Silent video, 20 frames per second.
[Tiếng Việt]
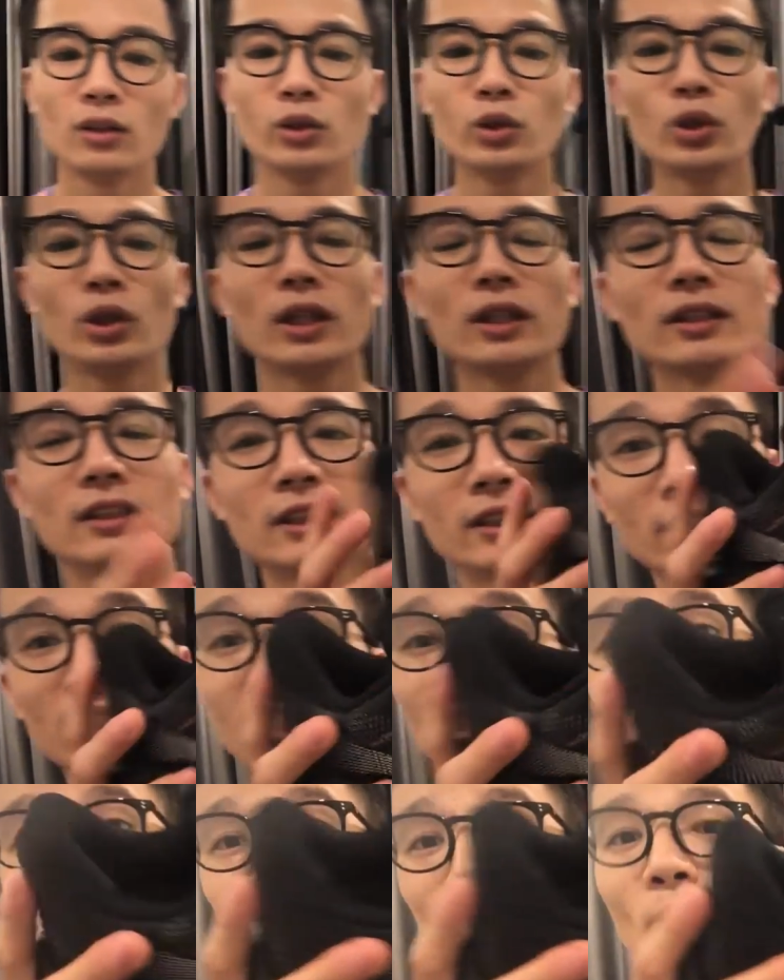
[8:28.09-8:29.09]
chuyên
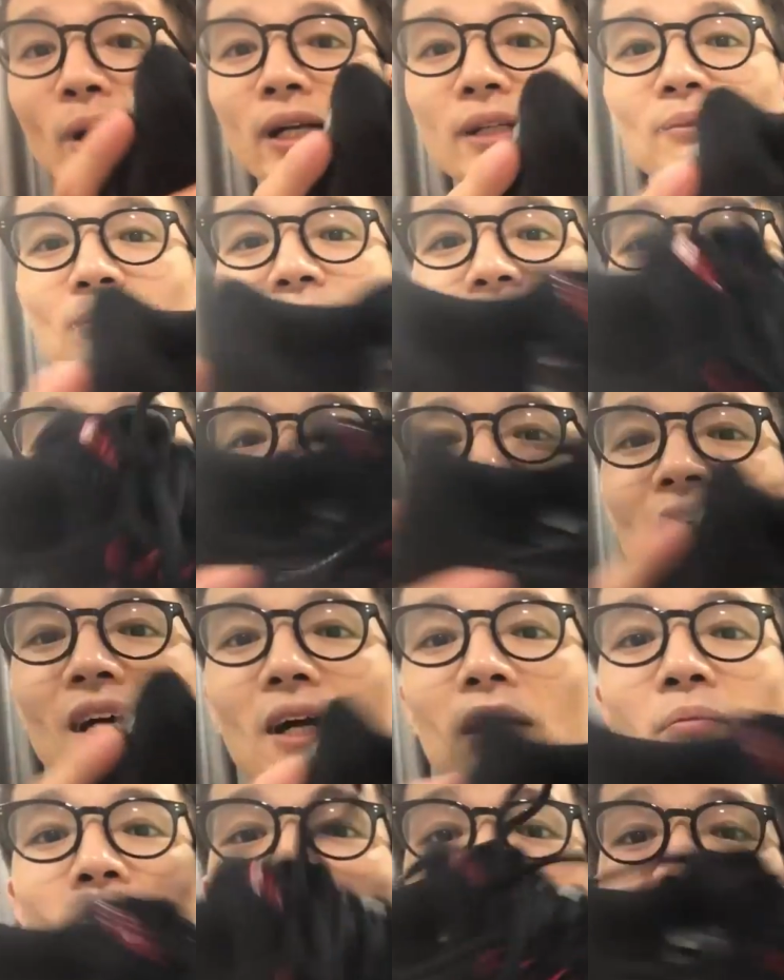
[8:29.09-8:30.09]
trị cái bệnh mà chúng
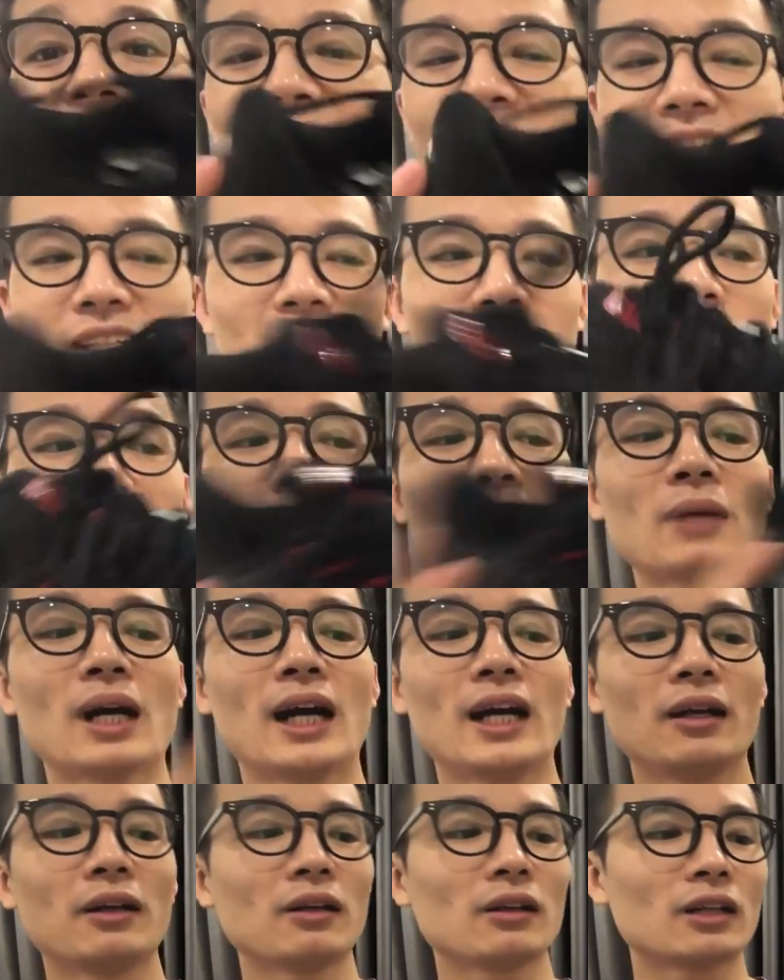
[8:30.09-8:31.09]
ta mài
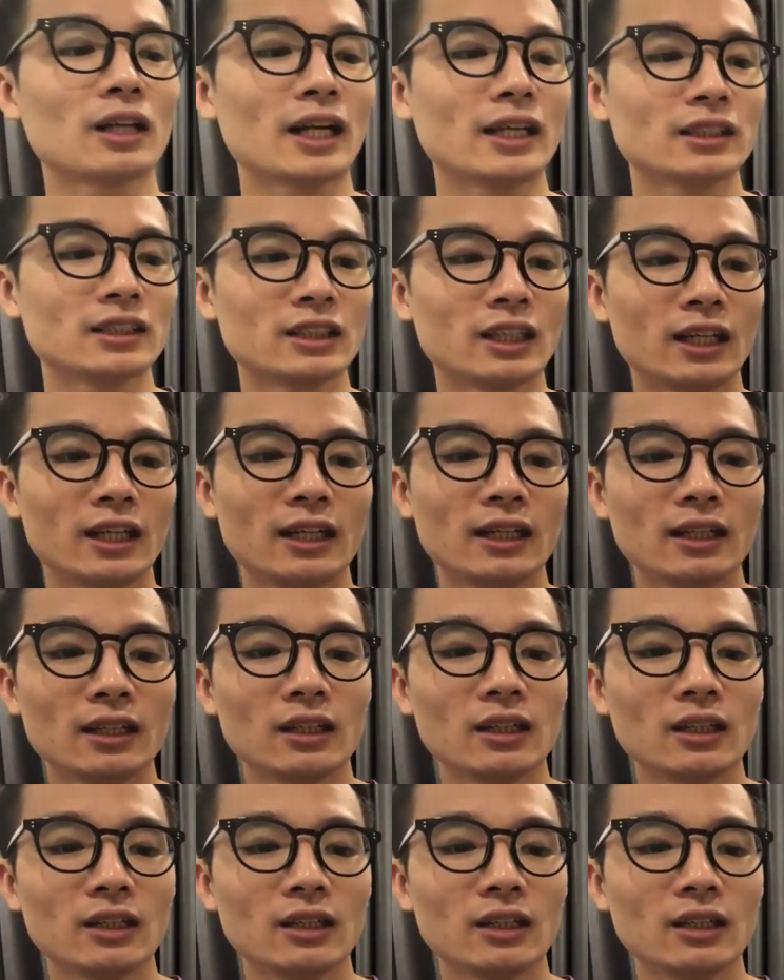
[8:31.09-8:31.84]
mài cạnh dày